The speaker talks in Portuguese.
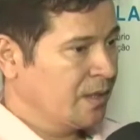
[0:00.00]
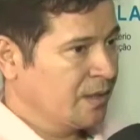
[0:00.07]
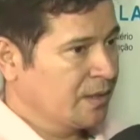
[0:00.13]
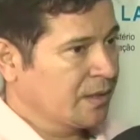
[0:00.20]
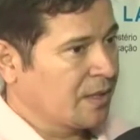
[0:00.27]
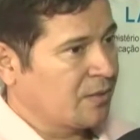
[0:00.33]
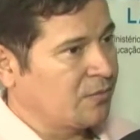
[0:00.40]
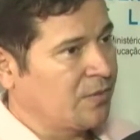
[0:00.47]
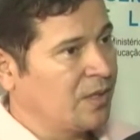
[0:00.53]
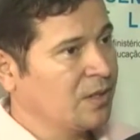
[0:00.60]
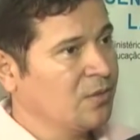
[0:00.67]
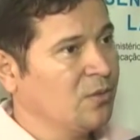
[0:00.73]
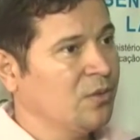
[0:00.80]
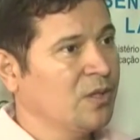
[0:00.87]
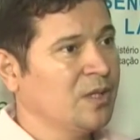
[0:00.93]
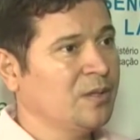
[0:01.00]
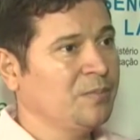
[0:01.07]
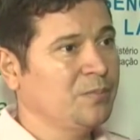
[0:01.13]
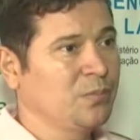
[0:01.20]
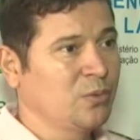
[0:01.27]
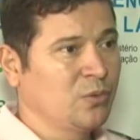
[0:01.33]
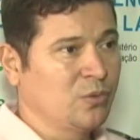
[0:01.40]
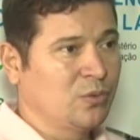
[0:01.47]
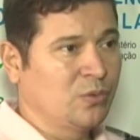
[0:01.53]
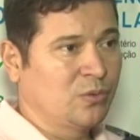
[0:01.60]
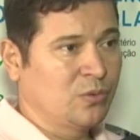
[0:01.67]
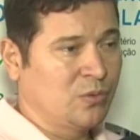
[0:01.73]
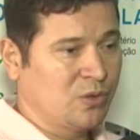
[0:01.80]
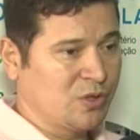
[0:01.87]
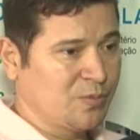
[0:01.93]
Então, agora para o
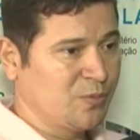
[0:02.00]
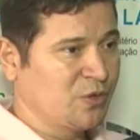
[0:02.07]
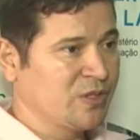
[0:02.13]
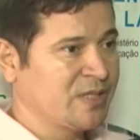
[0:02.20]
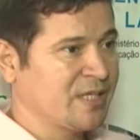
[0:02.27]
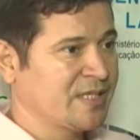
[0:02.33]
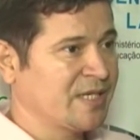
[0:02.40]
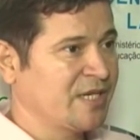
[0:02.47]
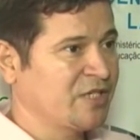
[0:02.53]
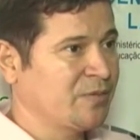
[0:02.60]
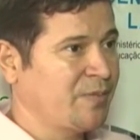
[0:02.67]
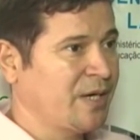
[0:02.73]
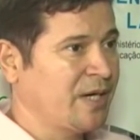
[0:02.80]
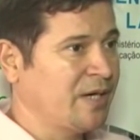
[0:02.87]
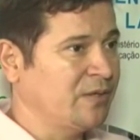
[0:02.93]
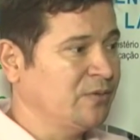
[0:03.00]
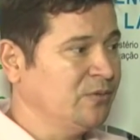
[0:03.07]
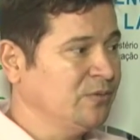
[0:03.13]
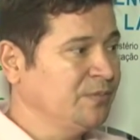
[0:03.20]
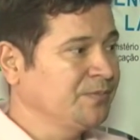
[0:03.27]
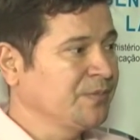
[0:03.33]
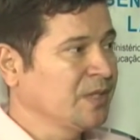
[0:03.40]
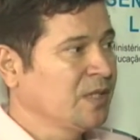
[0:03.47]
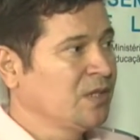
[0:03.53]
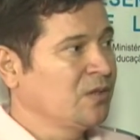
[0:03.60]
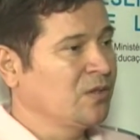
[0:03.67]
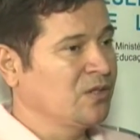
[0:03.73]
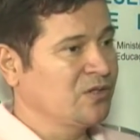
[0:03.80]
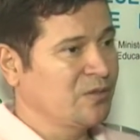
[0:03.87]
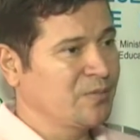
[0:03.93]
2017-1,
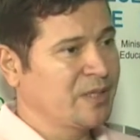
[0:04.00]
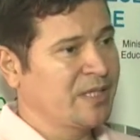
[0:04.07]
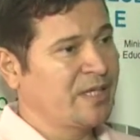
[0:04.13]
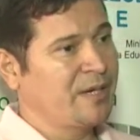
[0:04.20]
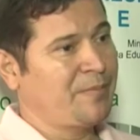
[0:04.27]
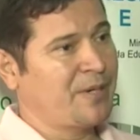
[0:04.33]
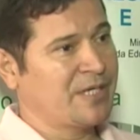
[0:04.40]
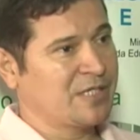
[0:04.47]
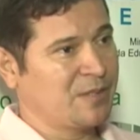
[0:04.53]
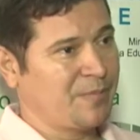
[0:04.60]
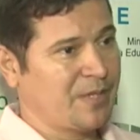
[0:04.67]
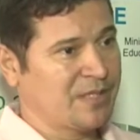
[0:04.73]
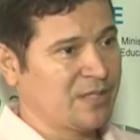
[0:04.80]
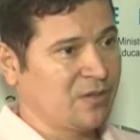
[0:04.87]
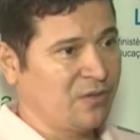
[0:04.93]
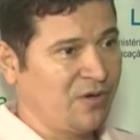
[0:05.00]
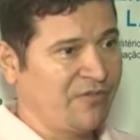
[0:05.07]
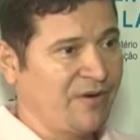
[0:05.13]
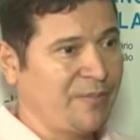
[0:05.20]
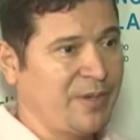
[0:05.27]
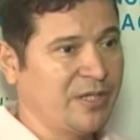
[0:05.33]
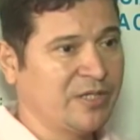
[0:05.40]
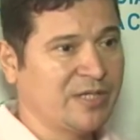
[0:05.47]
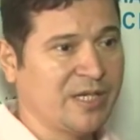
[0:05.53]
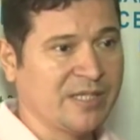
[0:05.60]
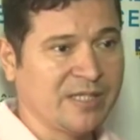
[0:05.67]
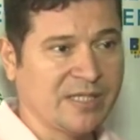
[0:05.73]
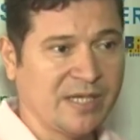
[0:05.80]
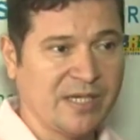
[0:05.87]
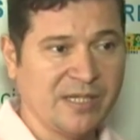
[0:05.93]
nós vamos ter a participação novamente
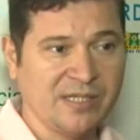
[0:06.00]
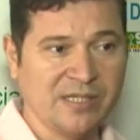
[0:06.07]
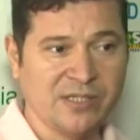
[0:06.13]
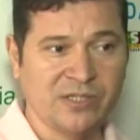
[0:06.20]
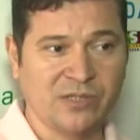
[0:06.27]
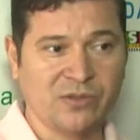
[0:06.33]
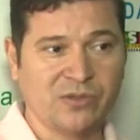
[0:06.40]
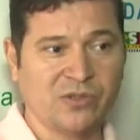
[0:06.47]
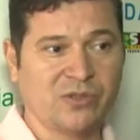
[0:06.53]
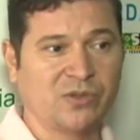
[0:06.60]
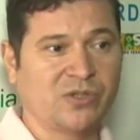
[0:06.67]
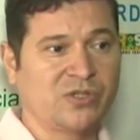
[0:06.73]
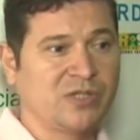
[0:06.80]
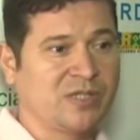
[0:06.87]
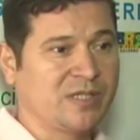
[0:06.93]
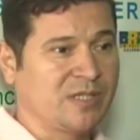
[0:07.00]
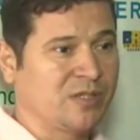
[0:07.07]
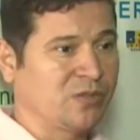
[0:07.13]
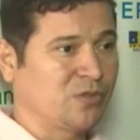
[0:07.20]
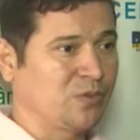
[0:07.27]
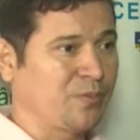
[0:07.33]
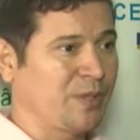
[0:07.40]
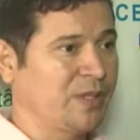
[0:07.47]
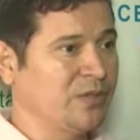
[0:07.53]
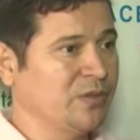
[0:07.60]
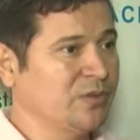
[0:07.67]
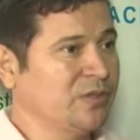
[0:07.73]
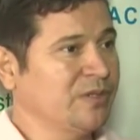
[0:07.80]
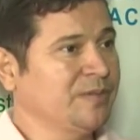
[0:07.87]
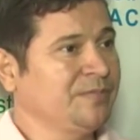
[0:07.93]
das três instituições de ensino
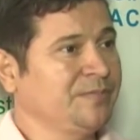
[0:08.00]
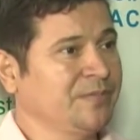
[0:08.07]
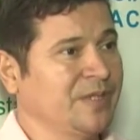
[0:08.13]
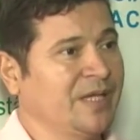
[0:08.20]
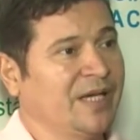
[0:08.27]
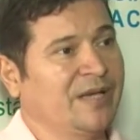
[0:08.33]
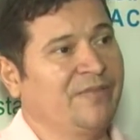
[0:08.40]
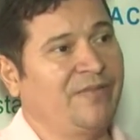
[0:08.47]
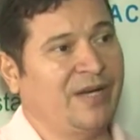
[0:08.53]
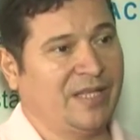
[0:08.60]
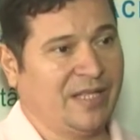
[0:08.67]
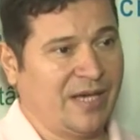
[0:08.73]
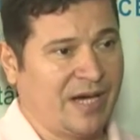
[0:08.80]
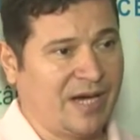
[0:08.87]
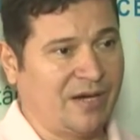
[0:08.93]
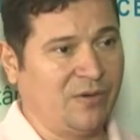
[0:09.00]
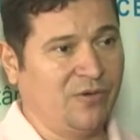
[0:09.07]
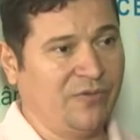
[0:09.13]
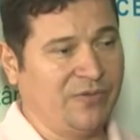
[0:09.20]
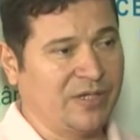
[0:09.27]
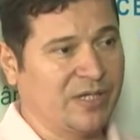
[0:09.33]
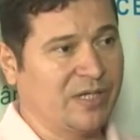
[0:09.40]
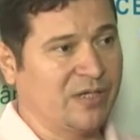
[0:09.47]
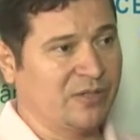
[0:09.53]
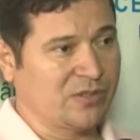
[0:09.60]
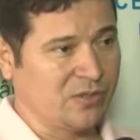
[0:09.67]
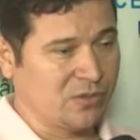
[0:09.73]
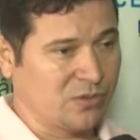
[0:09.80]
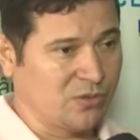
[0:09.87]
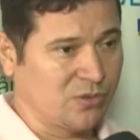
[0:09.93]
superior, né, que vai estar tá ofertando
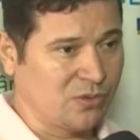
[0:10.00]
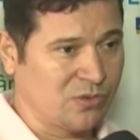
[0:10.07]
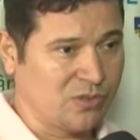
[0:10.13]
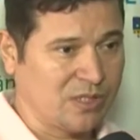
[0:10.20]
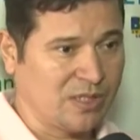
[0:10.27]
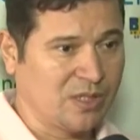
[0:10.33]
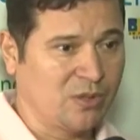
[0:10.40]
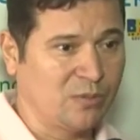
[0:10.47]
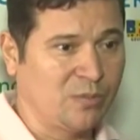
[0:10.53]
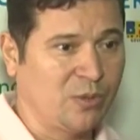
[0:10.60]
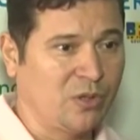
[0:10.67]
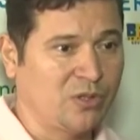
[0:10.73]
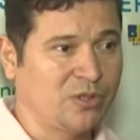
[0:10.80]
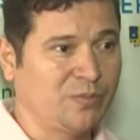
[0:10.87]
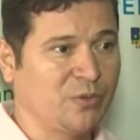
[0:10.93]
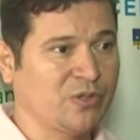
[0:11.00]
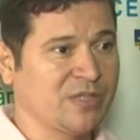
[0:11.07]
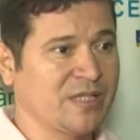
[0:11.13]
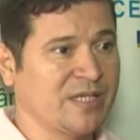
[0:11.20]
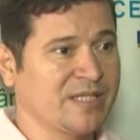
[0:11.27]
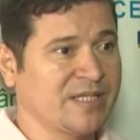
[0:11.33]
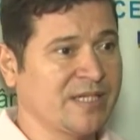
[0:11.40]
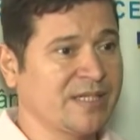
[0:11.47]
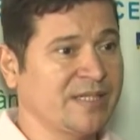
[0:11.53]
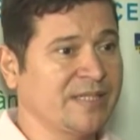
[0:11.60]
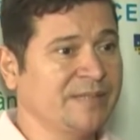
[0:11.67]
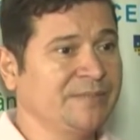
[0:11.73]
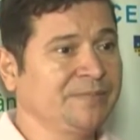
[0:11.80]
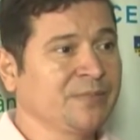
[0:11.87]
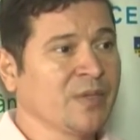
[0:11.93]
seus cursos aqui no Polo de Pontes Lacerda.